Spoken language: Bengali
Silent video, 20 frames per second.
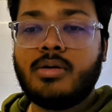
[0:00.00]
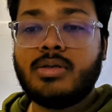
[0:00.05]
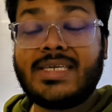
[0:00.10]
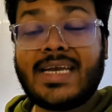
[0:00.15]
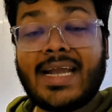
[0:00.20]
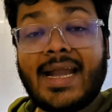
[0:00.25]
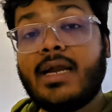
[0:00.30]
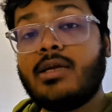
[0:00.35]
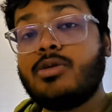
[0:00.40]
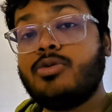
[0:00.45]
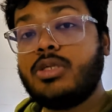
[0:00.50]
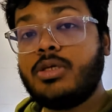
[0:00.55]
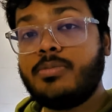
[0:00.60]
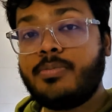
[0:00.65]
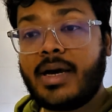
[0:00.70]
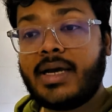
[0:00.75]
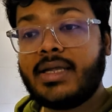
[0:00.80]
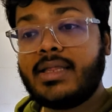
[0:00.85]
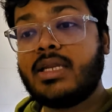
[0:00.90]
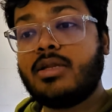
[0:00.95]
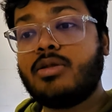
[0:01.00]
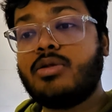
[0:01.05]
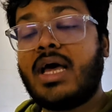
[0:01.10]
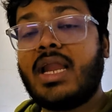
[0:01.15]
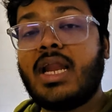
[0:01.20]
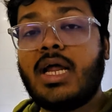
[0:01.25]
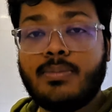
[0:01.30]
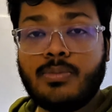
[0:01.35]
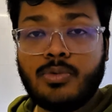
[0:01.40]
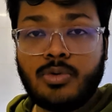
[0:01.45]
জ্যাকেট যদি পাই তাহলে তো
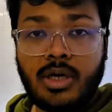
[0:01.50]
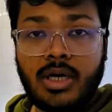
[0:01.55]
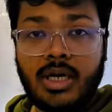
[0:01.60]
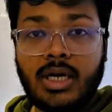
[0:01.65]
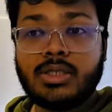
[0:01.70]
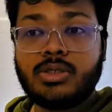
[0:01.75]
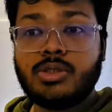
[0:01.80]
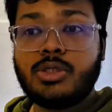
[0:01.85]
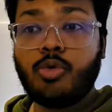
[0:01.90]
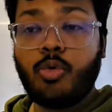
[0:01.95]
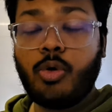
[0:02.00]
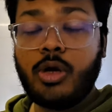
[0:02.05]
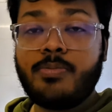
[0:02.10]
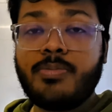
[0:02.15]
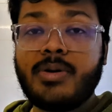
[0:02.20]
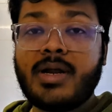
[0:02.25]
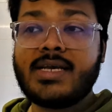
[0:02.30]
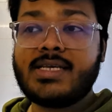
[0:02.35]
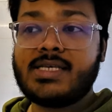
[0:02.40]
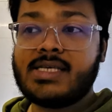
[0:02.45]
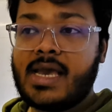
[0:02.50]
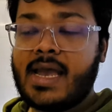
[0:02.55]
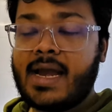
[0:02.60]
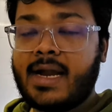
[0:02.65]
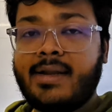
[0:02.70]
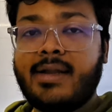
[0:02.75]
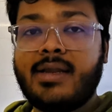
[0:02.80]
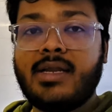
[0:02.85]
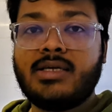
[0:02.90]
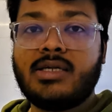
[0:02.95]
আলহামদুলিল্লাহ যদি ওই প্রাইসে এক
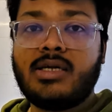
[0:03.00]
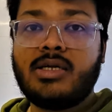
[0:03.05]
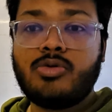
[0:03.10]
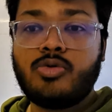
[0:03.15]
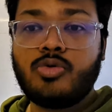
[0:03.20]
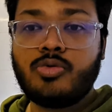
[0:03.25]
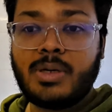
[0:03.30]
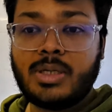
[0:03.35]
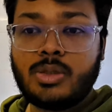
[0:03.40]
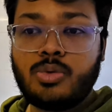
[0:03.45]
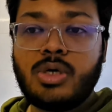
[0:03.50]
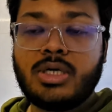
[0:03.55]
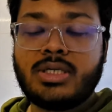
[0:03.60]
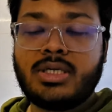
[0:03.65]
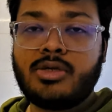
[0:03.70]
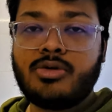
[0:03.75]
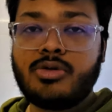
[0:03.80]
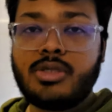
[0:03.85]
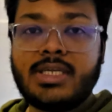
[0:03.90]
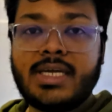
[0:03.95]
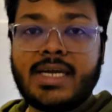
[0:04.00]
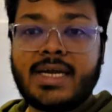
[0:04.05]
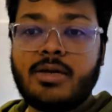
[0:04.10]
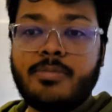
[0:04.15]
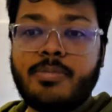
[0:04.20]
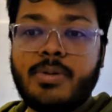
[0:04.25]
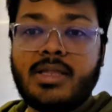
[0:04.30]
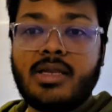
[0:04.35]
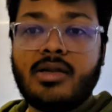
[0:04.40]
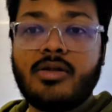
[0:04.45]
দেড় হাজারের বা দু হাজারের যদি জ্যাকেট
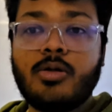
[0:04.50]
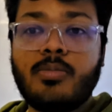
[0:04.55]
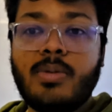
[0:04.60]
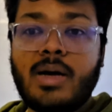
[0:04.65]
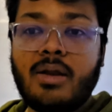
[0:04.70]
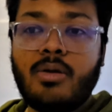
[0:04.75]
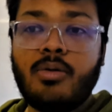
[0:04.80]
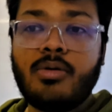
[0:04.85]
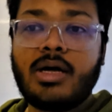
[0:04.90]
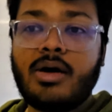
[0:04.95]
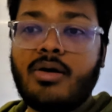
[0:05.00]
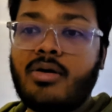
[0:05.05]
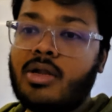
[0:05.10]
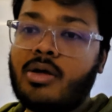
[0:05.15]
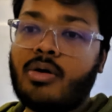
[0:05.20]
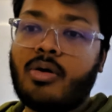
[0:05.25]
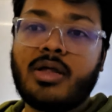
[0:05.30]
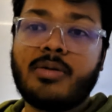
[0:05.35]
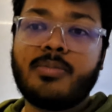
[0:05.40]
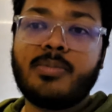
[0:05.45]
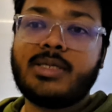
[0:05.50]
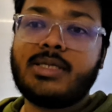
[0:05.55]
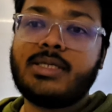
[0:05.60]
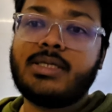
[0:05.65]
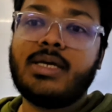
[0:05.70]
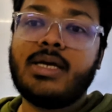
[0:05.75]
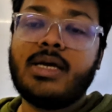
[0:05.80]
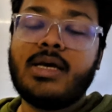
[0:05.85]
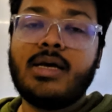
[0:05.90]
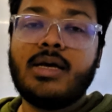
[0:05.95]
পাই তাহলে তো ভালো না হলে অনেক বেশি
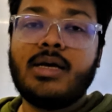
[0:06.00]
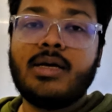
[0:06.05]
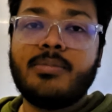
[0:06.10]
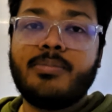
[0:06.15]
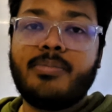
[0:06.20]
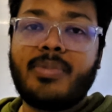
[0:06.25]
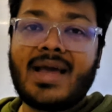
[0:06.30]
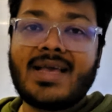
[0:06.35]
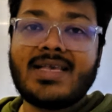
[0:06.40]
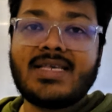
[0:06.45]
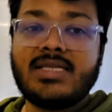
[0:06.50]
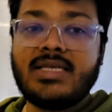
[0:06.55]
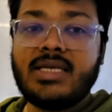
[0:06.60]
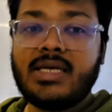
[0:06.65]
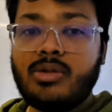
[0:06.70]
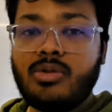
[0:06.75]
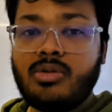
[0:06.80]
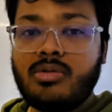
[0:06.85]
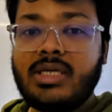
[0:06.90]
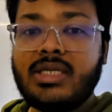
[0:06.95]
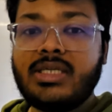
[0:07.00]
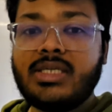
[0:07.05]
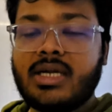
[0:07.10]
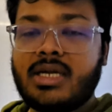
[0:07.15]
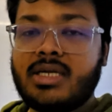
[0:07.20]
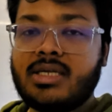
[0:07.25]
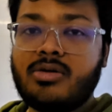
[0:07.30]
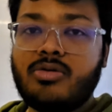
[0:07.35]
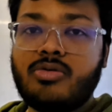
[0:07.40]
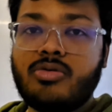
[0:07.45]
প্রাইস দিয়ে তিন চার
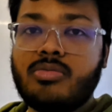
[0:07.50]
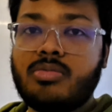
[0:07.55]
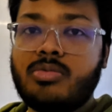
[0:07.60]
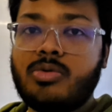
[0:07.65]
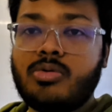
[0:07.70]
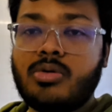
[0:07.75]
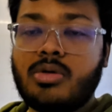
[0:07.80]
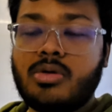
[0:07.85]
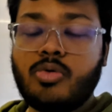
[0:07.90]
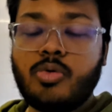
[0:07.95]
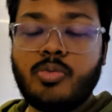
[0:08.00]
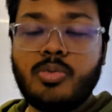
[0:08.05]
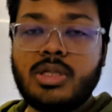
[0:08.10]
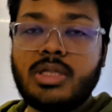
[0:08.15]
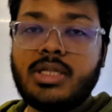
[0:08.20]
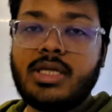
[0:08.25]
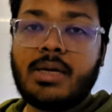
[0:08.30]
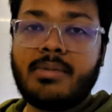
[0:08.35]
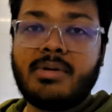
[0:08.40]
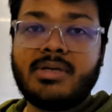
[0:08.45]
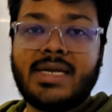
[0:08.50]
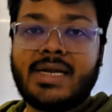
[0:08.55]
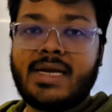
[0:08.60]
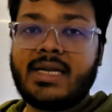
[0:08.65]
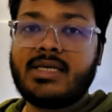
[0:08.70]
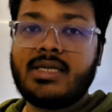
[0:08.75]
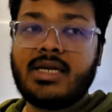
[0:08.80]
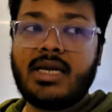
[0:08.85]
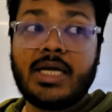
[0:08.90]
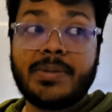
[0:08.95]
হাজার রুগল দিয়ে আমার জ্যাকেট
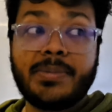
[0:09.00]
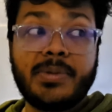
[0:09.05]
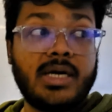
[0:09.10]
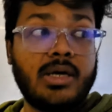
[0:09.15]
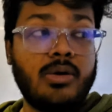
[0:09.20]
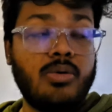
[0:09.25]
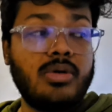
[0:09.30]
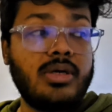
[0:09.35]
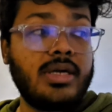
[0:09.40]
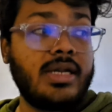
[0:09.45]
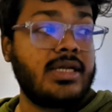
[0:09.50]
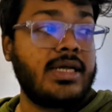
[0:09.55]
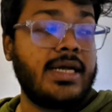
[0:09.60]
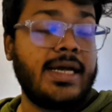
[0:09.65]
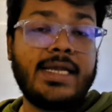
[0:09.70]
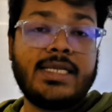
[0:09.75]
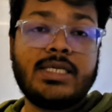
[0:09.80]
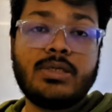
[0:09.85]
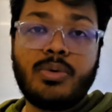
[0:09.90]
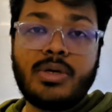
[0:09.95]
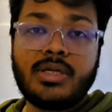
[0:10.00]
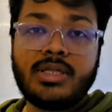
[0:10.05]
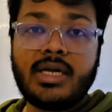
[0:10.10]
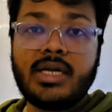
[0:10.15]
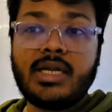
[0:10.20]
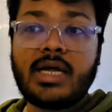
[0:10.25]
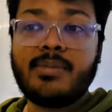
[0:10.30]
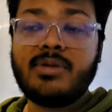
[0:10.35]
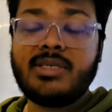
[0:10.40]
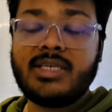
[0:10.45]
কেনা লাগবে কারণ এই যে ওয়েদার
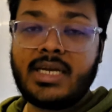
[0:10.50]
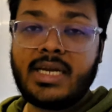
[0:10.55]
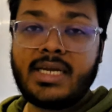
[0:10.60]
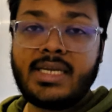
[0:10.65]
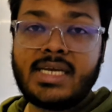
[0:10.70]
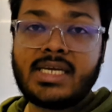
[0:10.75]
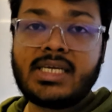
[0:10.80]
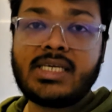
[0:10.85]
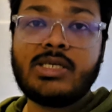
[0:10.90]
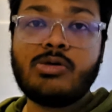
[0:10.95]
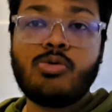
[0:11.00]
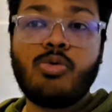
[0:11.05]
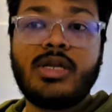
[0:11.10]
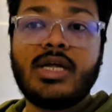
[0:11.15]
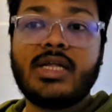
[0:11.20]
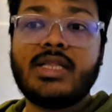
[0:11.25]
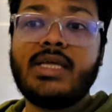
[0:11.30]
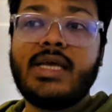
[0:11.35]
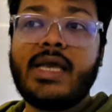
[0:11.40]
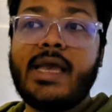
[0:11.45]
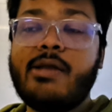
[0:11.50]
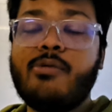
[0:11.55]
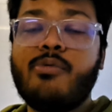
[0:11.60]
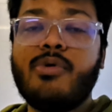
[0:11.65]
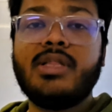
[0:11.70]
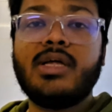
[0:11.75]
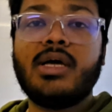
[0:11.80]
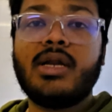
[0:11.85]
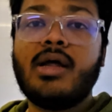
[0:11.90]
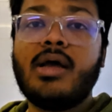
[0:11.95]
আমি যেটা নিয়ে আসছি ওইটা দিয়ে এই
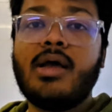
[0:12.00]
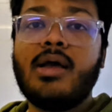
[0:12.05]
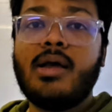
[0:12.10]
ওয়েদার